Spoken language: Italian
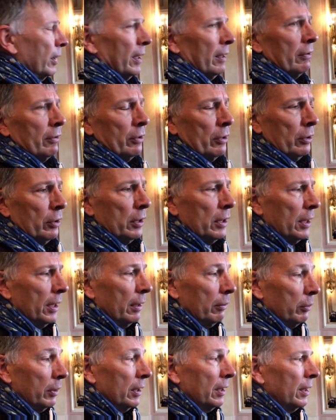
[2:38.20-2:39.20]
voglio dire,
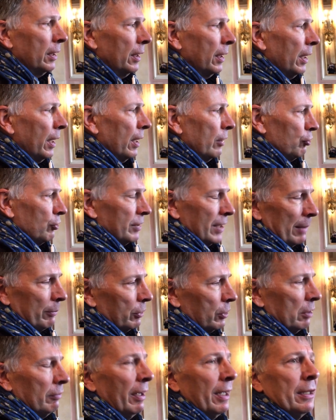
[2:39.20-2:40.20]
quindi ci siamo
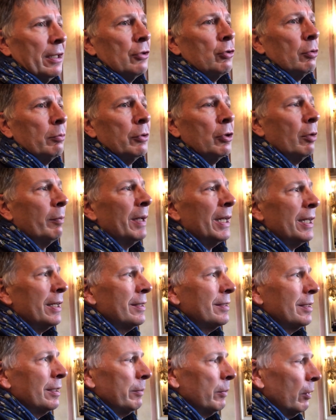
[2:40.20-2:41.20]
trovati subito
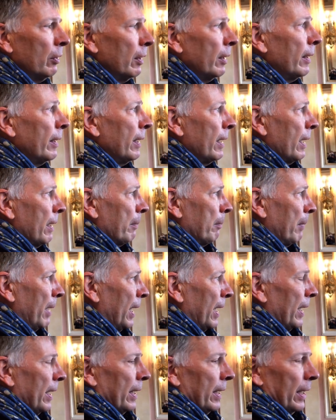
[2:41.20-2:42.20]
benissimo
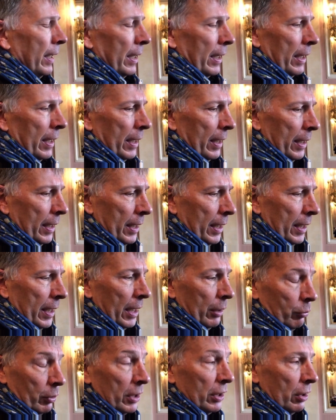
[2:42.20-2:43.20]
ma, eh, e
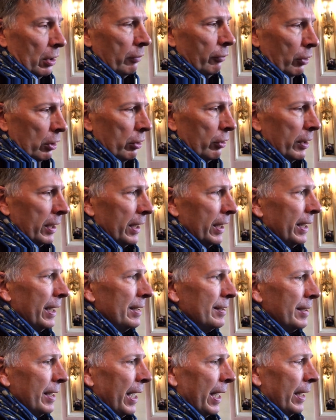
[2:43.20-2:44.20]
quindi lo voglio
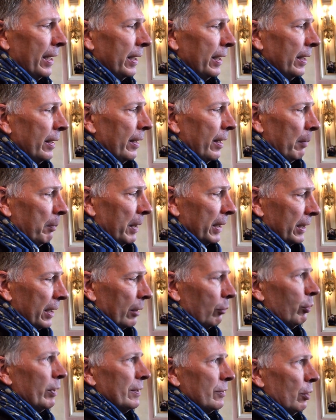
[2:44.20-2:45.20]
ringraziare perché
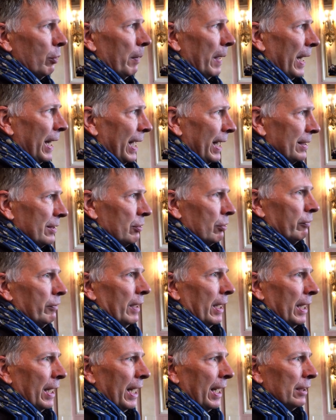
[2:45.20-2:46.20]
questo palazzo
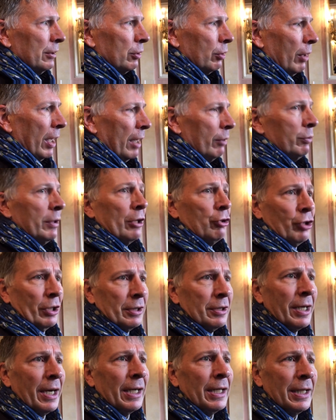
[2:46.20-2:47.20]
fra l'altro ha una
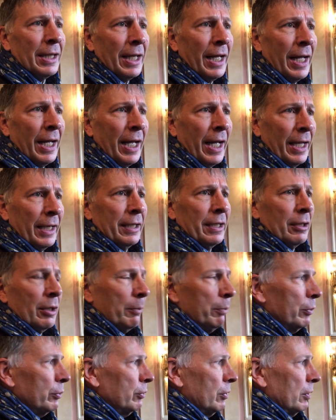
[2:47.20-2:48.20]
centralità anche da un
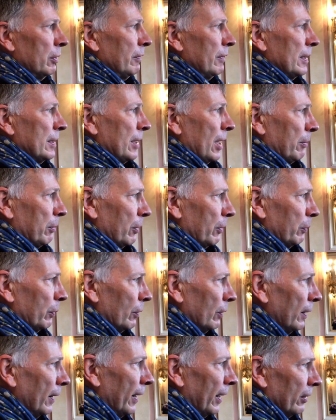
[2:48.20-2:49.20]
punto di vista
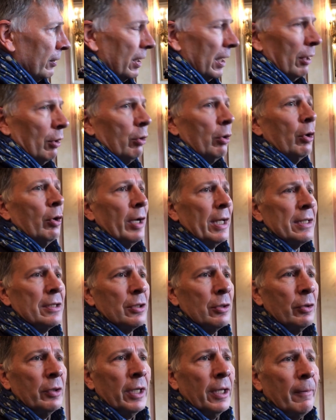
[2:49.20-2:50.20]
proprio della
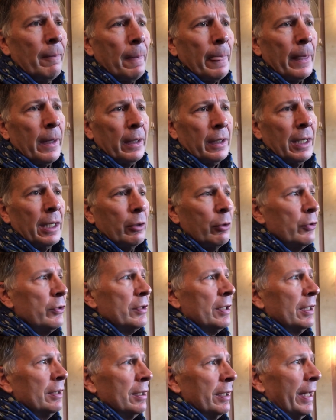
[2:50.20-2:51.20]
collocazione che
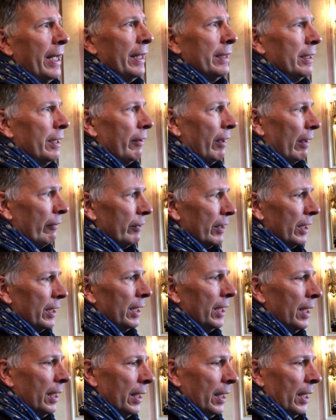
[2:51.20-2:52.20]
consentirà di
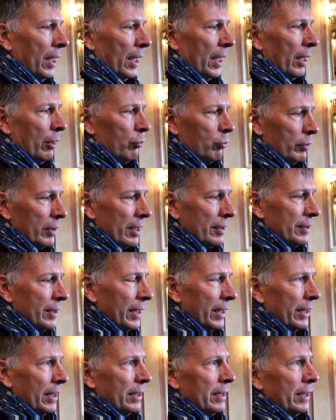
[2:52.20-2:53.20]
avere eh, una
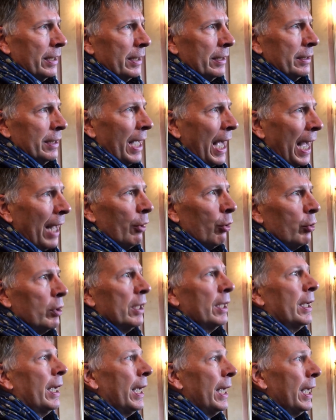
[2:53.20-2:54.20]
serie di
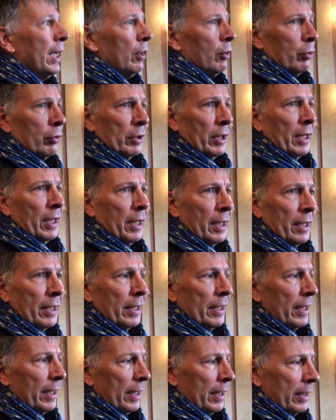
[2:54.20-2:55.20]
dialoghi e con
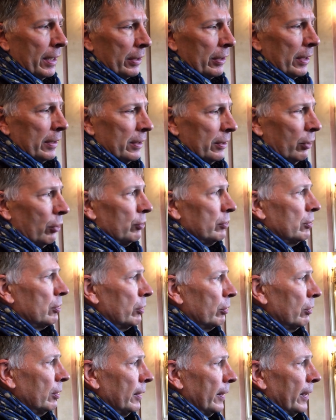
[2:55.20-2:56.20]
la, la, il
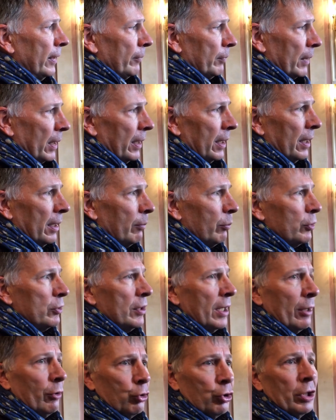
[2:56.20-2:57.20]
nostro eh,
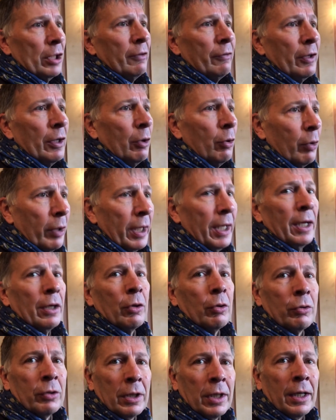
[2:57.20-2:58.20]
museo civico e
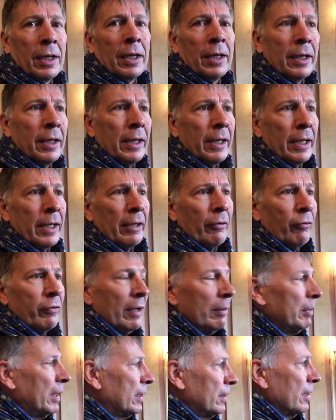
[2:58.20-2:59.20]
con eh,
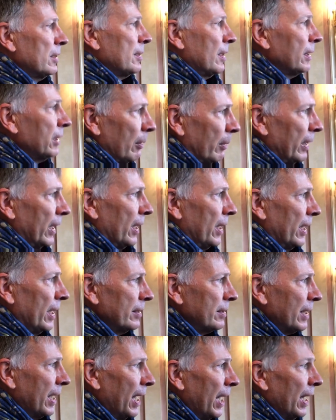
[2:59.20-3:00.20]
ovviamente il Santa Maria della
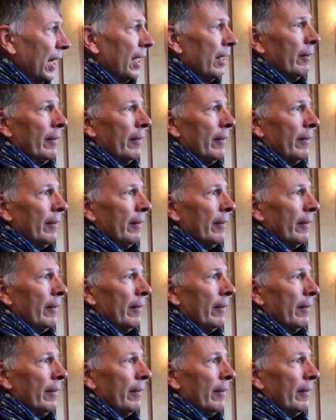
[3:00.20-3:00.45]
Scala,